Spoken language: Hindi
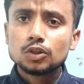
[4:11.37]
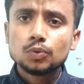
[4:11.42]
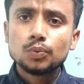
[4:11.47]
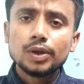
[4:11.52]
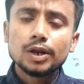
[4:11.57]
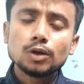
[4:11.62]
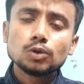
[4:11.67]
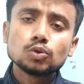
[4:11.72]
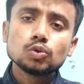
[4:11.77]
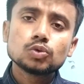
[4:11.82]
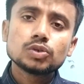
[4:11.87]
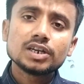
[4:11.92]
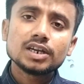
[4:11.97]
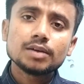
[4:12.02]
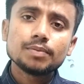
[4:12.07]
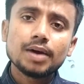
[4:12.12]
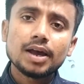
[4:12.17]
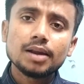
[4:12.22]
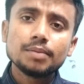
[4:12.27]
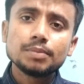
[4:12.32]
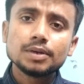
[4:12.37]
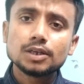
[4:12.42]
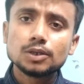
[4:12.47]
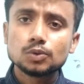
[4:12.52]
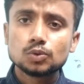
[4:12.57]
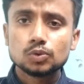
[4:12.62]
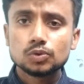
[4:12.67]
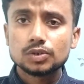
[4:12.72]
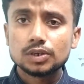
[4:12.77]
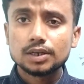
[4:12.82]
तो वे लोग दूसरे के बारे में
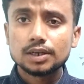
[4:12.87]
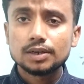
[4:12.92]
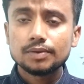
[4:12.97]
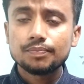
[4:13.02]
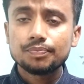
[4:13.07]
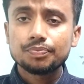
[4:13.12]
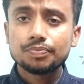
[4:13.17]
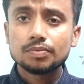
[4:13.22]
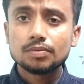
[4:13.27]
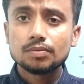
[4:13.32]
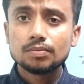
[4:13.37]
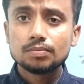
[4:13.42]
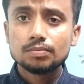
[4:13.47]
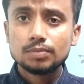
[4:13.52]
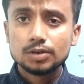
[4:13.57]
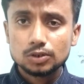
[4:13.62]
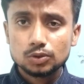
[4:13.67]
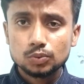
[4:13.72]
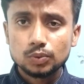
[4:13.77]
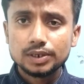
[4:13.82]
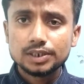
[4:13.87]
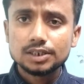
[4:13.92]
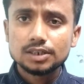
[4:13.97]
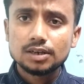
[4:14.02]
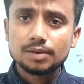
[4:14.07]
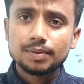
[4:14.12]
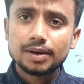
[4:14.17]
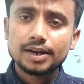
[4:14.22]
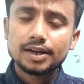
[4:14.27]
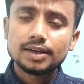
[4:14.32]
क्यों सोचेंगे बस वही
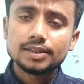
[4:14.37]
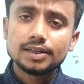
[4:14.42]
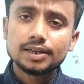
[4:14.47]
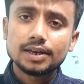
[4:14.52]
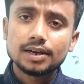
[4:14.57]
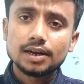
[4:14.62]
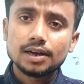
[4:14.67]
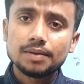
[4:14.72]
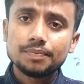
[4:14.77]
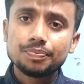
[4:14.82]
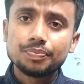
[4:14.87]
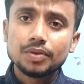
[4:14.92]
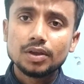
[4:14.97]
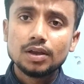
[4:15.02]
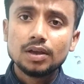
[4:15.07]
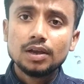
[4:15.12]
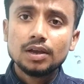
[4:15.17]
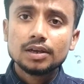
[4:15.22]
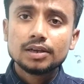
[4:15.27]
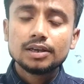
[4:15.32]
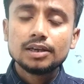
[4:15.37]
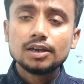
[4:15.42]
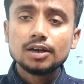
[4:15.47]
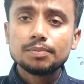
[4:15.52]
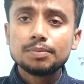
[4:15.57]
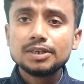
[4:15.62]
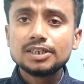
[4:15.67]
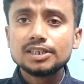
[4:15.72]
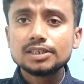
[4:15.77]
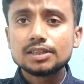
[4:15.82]
चीज़ हमारे यहाँ दिख रहा कि
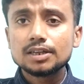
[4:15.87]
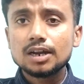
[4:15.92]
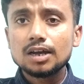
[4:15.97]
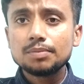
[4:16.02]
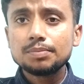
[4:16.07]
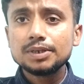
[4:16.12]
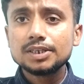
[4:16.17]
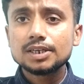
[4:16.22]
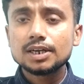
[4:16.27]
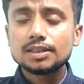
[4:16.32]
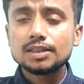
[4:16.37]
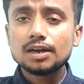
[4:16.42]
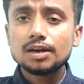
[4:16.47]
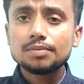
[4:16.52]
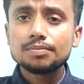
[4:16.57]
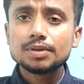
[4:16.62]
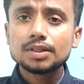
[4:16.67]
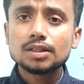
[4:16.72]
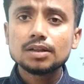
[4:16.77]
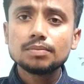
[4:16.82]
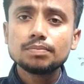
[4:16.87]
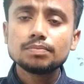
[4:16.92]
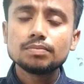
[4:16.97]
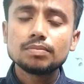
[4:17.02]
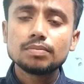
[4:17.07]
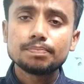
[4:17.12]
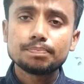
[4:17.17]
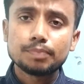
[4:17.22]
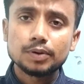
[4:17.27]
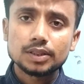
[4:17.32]
अभी जितना भी ज़्यादा
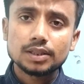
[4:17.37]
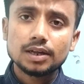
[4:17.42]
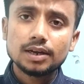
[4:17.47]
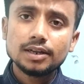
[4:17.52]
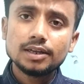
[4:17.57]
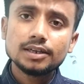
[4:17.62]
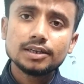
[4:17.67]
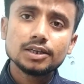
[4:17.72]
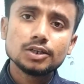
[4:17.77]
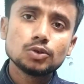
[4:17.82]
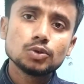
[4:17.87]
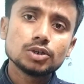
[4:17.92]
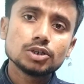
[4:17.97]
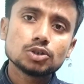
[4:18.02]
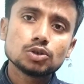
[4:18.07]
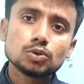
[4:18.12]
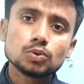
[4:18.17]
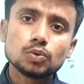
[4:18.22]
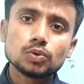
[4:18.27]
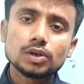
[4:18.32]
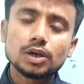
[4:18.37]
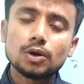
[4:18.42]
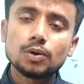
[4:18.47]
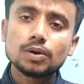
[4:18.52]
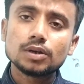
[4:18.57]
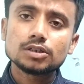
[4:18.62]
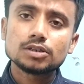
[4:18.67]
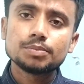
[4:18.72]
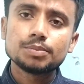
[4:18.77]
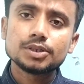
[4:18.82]
मतलब पता नहीं कि एजुकेशन को क्या
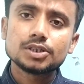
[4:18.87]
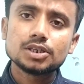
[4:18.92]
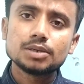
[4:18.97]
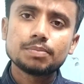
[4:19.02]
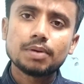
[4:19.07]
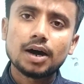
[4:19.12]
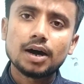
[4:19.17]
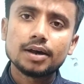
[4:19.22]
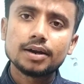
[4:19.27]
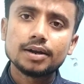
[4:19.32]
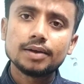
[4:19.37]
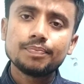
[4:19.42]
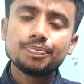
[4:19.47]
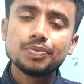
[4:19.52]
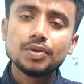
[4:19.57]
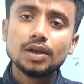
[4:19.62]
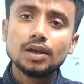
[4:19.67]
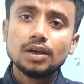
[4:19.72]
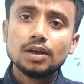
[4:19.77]
होगा समझ से बाहर है